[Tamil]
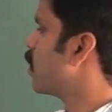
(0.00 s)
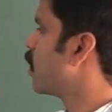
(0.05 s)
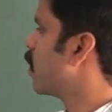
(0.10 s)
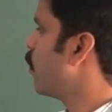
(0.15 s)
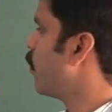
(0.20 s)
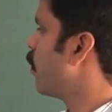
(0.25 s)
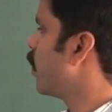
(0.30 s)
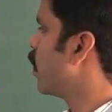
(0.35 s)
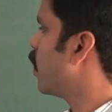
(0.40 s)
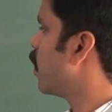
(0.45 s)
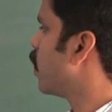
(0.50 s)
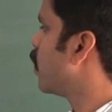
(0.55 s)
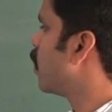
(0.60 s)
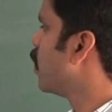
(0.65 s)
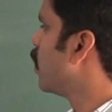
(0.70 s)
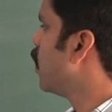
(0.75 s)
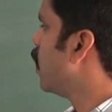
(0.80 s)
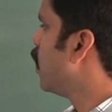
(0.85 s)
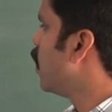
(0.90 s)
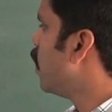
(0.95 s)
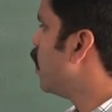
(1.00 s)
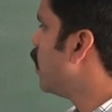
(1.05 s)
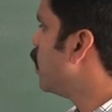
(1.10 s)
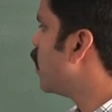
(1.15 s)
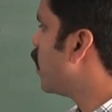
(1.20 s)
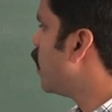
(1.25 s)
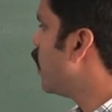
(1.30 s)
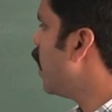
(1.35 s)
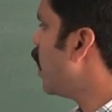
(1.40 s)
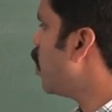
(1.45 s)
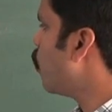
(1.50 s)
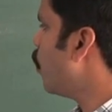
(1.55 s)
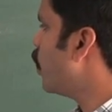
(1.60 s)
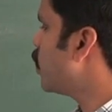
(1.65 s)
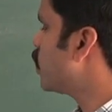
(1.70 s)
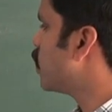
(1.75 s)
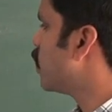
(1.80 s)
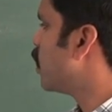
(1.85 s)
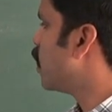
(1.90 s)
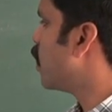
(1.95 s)
கவனிங்களேன் இந்த
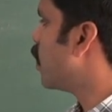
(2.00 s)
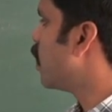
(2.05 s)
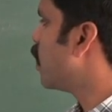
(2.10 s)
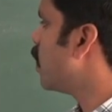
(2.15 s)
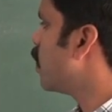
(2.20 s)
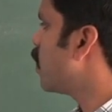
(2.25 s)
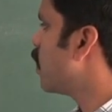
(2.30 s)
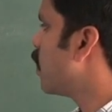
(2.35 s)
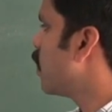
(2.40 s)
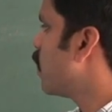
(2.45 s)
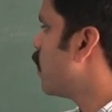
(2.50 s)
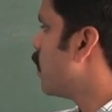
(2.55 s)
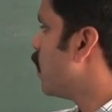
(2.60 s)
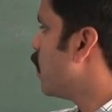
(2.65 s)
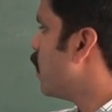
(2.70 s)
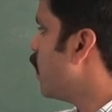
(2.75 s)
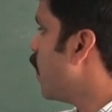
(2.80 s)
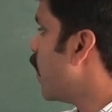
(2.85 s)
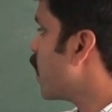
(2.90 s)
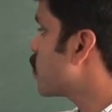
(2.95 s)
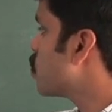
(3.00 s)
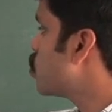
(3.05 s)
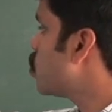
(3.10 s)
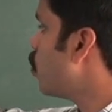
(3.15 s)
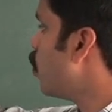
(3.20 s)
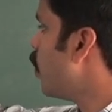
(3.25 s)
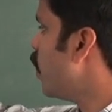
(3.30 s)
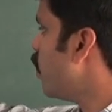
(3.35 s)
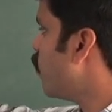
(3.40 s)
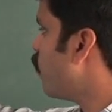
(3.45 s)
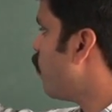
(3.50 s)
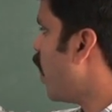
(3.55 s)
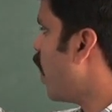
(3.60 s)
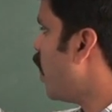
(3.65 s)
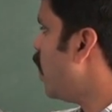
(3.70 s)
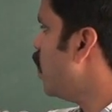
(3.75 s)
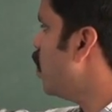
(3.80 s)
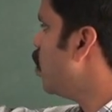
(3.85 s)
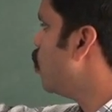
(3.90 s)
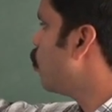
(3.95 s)
ஈக்குவேஷனில் எக்ஸோடைய
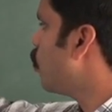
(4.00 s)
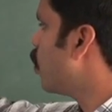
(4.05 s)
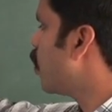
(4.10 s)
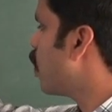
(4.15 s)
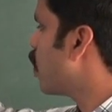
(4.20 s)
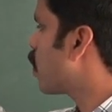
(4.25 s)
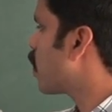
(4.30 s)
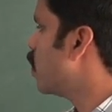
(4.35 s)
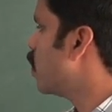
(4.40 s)
வேல்யூவை நான்